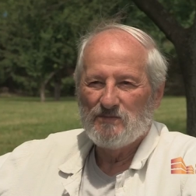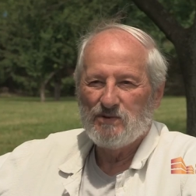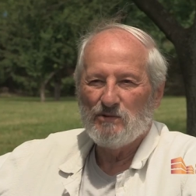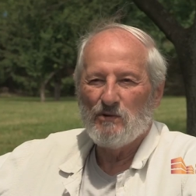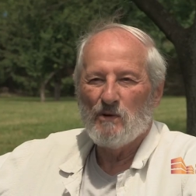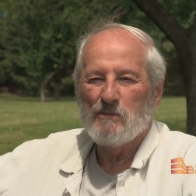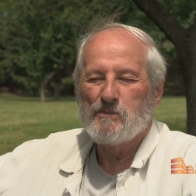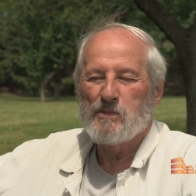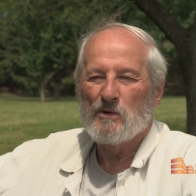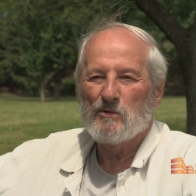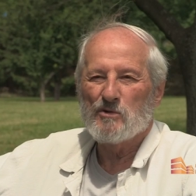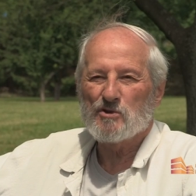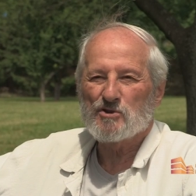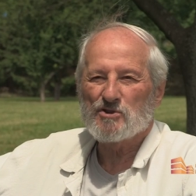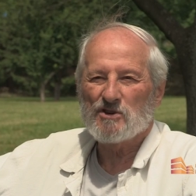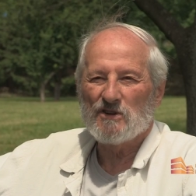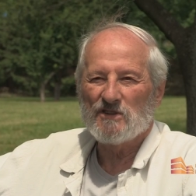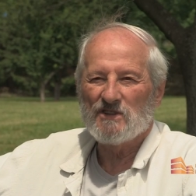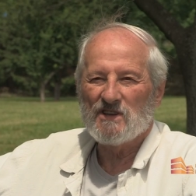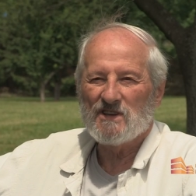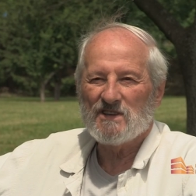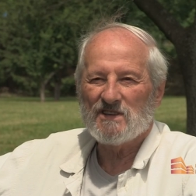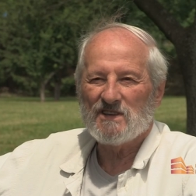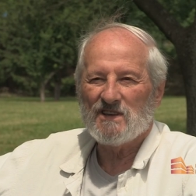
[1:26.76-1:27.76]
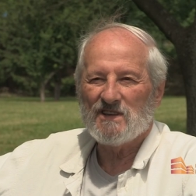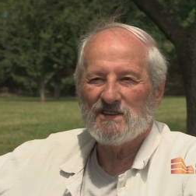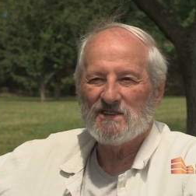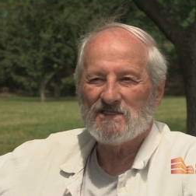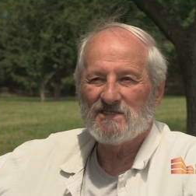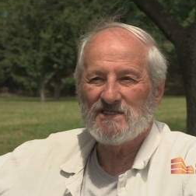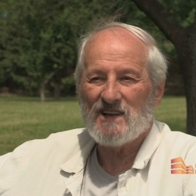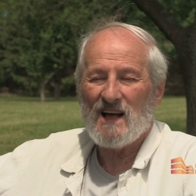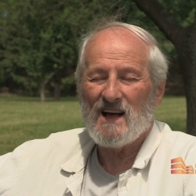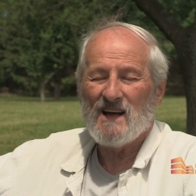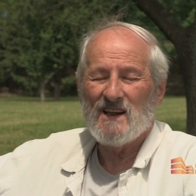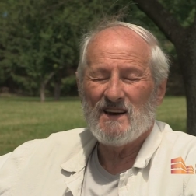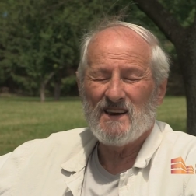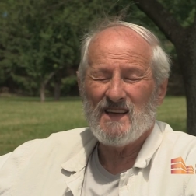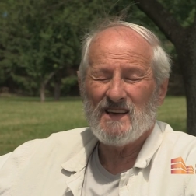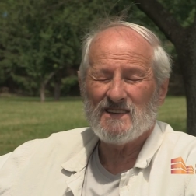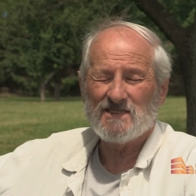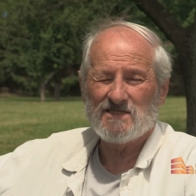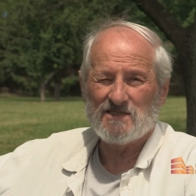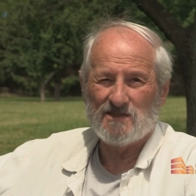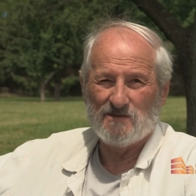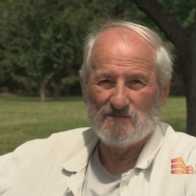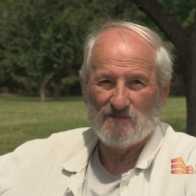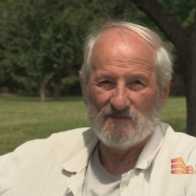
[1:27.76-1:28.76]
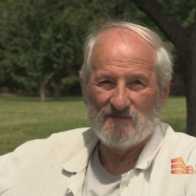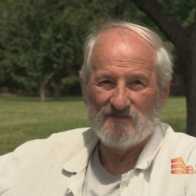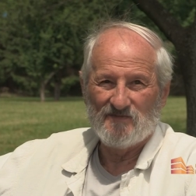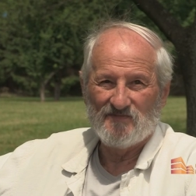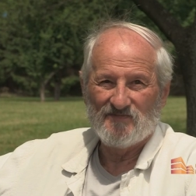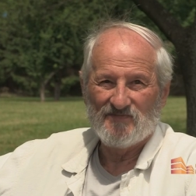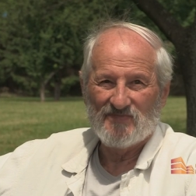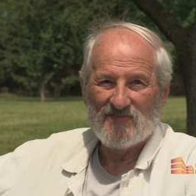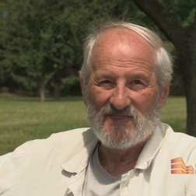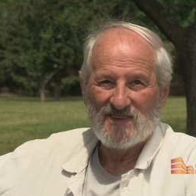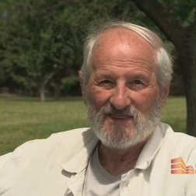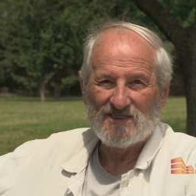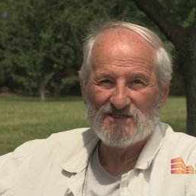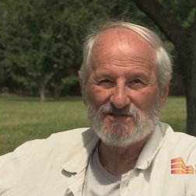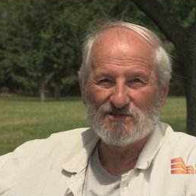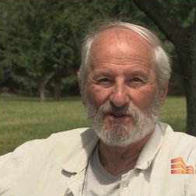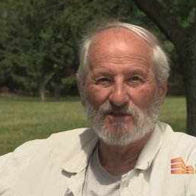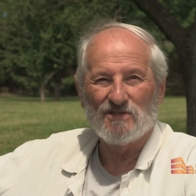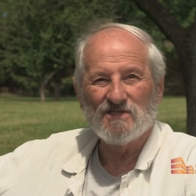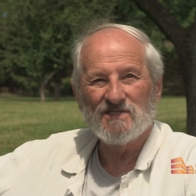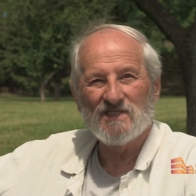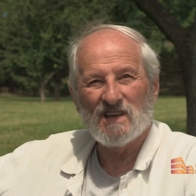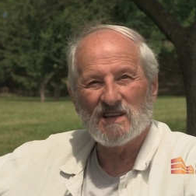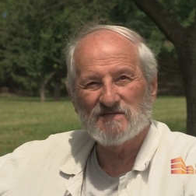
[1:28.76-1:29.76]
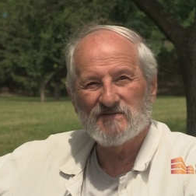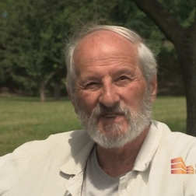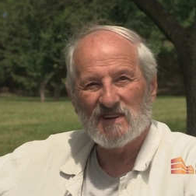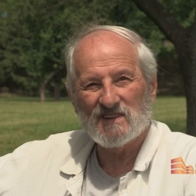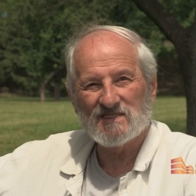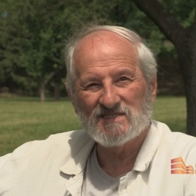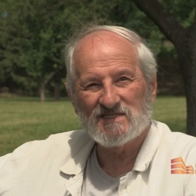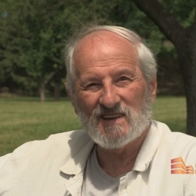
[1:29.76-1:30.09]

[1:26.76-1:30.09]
Było położone za lasem, stąd nazwa